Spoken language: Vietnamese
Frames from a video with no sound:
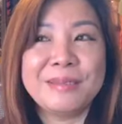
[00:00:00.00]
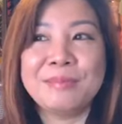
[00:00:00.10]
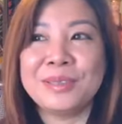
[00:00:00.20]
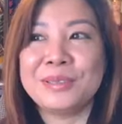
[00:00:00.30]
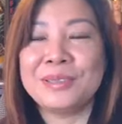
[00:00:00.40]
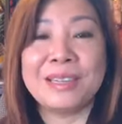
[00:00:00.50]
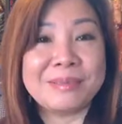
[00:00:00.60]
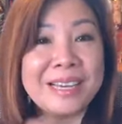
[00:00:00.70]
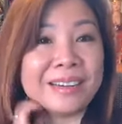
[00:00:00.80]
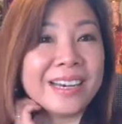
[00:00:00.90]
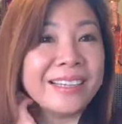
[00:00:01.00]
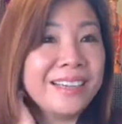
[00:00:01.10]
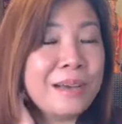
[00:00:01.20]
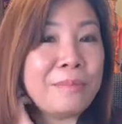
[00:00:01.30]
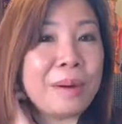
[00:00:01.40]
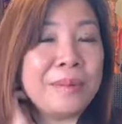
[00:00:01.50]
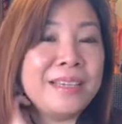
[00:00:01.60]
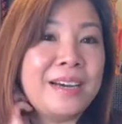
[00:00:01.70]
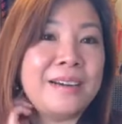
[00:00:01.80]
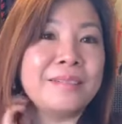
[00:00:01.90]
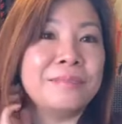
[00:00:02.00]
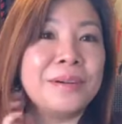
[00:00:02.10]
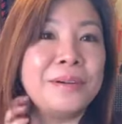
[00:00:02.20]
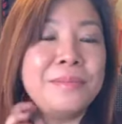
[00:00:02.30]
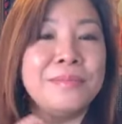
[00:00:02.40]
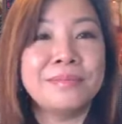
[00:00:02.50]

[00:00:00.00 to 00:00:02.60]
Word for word: 10 người làm sao đây mà bây giờ 10